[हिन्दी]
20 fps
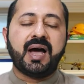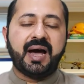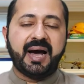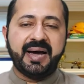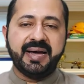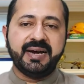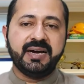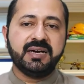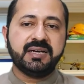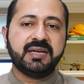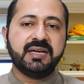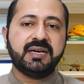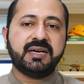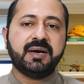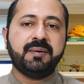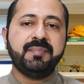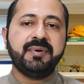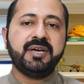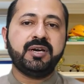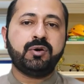आयरन की
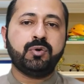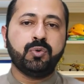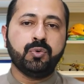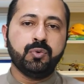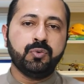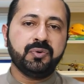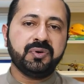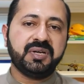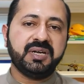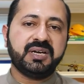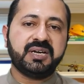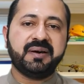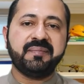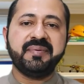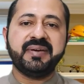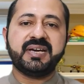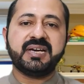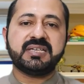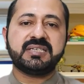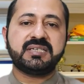कमी खून की
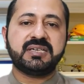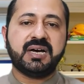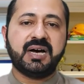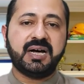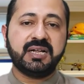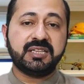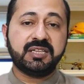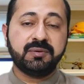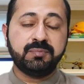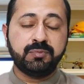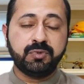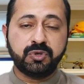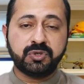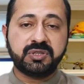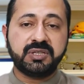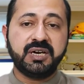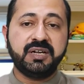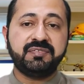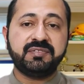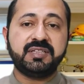कमी के साथ
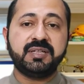मुख्तलिफ